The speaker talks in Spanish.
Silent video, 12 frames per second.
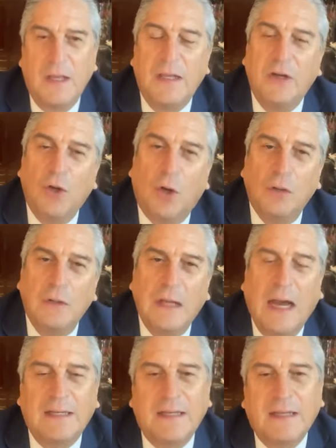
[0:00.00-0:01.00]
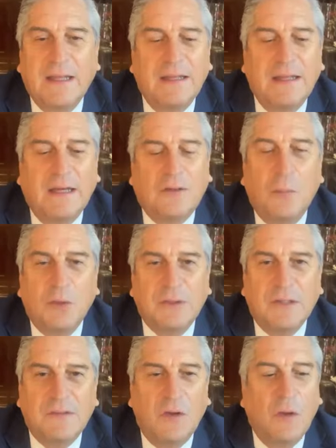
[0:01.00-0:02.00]
Y no alguien que diga como
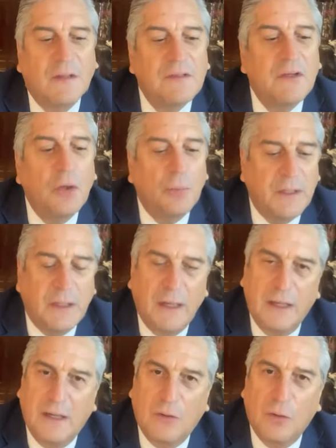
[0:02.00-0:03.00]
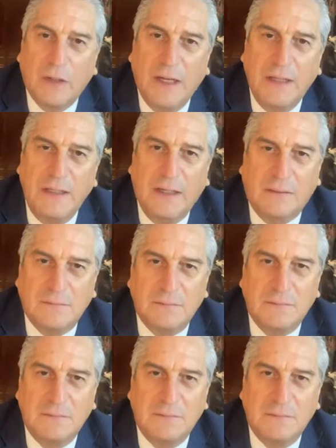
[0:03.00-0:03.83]
testigo, ah, sí, yo vi que era cocaína.